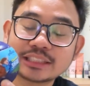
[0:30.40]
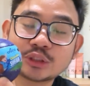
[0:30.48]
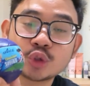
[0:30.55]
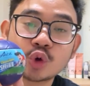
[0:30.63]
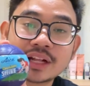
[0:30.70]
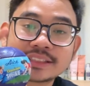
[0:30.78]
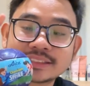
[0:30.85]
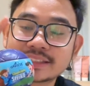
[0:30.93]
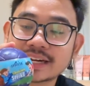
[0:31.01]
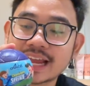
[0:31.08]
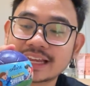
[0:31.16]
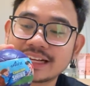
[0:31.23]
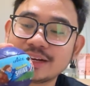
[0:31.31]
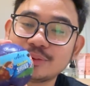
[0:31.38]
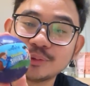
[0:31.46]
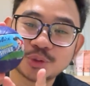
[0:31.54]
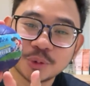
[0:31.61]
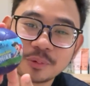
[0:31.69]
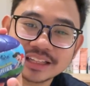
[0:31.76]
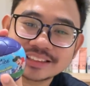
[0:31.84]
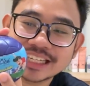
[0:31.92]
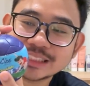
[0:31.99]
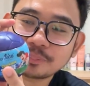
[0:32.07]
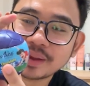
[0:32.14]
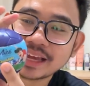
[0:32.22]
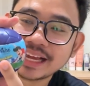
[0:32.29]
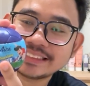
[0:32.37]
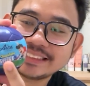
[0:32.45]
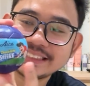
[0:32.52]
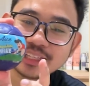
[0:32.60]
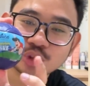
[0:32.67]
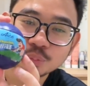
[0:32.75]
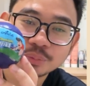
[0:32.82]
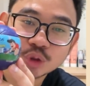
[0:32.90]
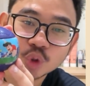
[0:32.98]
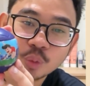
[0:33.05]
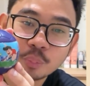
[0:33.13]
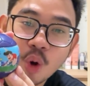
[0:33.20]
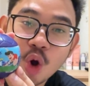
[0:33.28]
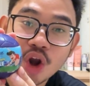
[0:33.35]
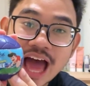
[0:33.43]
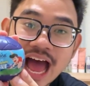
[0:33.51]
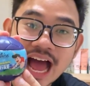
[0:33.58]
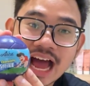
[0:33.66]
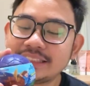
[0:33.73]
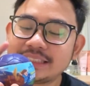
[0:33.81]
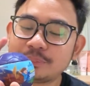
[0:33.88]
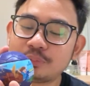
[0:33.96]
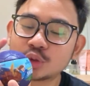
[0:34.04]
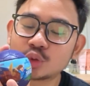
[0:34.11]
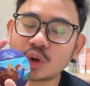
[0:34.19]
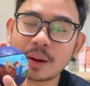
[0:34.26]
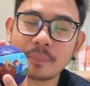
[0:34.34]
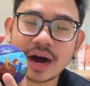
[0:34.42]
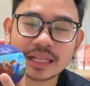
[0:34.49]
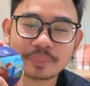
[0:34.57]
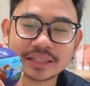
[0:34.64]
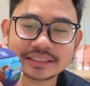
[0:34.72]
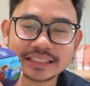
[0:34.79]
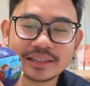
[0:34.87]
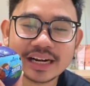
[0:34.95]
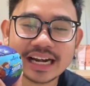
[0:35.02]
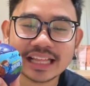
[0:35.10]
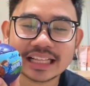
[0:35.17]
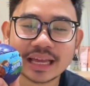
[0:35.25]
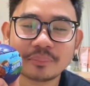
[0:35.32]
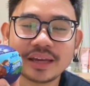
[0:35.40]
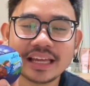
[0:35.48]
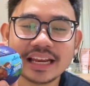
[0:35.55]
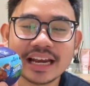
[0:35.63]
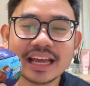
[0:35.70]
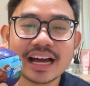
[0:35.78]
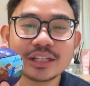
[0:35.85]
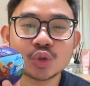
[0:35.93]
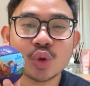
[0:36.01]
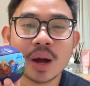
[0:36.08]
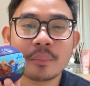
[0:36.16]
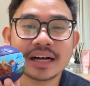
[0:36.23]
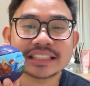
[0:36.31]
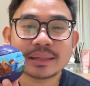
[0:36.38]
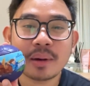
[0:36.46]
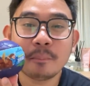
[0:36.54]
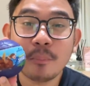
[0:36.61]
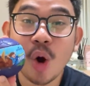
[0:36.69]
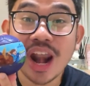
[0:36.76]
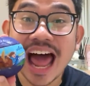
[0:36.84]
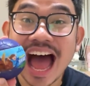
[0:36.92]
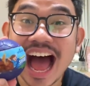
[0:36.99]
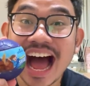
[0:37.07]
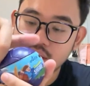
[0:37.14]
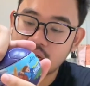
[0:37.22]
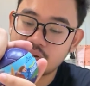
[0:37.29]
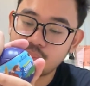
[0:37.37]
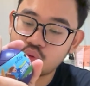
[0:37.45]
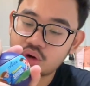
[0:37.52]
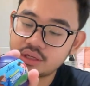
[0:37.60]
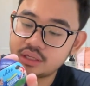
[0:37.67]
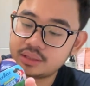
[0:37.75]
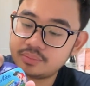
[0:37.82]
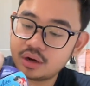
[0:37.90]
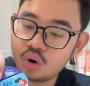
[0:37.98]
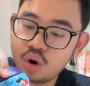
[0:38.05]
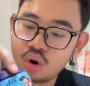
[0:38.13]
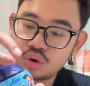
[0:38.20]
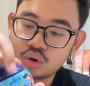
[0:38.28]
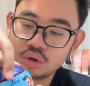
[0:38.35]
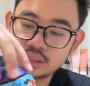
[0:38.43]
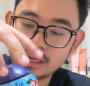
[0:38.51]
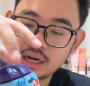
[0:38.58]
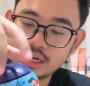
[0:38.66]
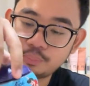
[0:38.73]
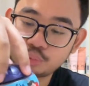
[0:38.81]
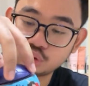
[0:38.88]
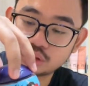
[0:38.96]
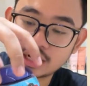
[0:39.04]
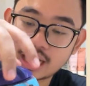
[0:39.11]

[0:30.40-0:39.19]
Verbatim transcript: coklat strike ini lucu banget guys packagingnya tuh bentuk bola. Ini Cipung suka banget pasti nih ngeliat kayak beginian dia kan suka banget sama bola. Nah ini bukannya gimana? Oh tinggal diputer